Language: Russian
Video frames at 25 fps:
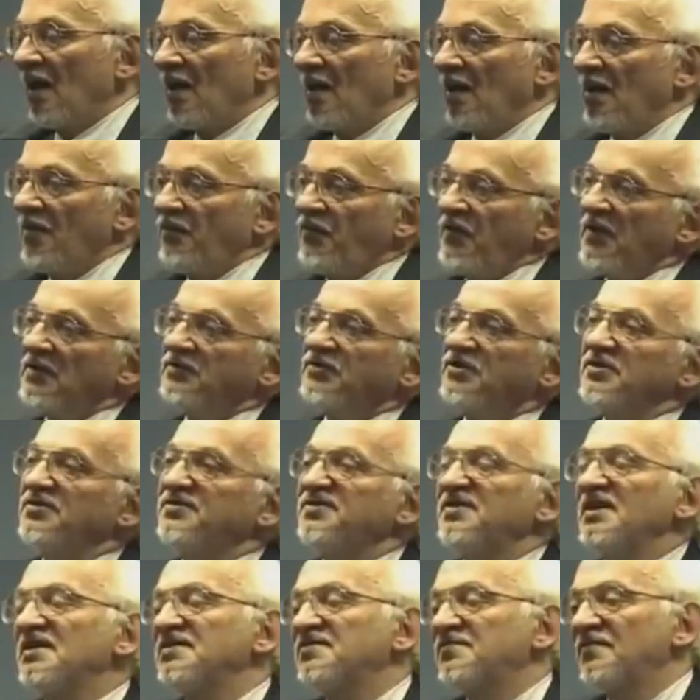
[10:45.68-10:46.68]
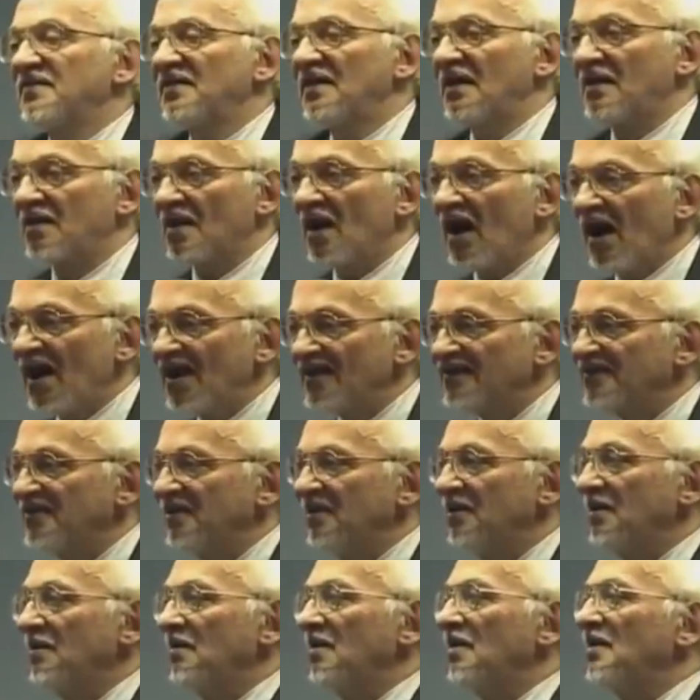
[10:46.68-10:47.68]
эффект, естественно,
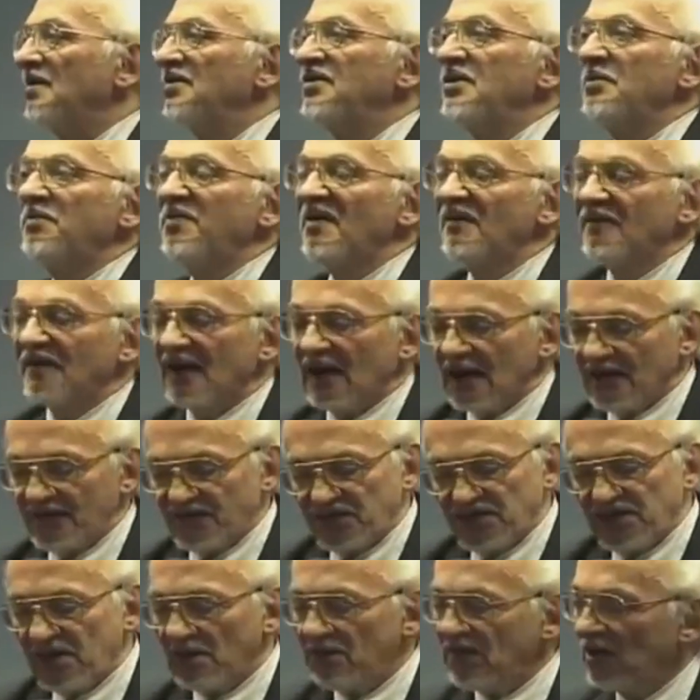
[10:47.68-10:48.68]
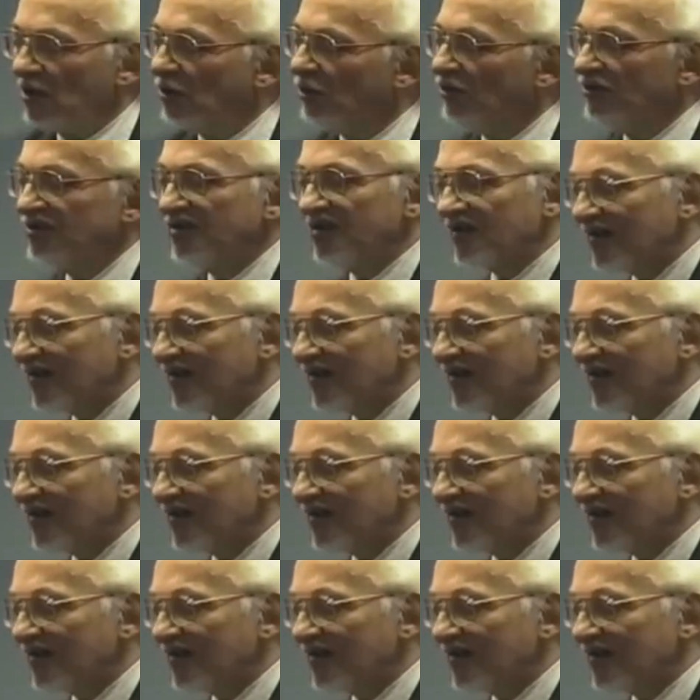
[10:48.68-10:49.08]
разный, не бывает. Все мы люди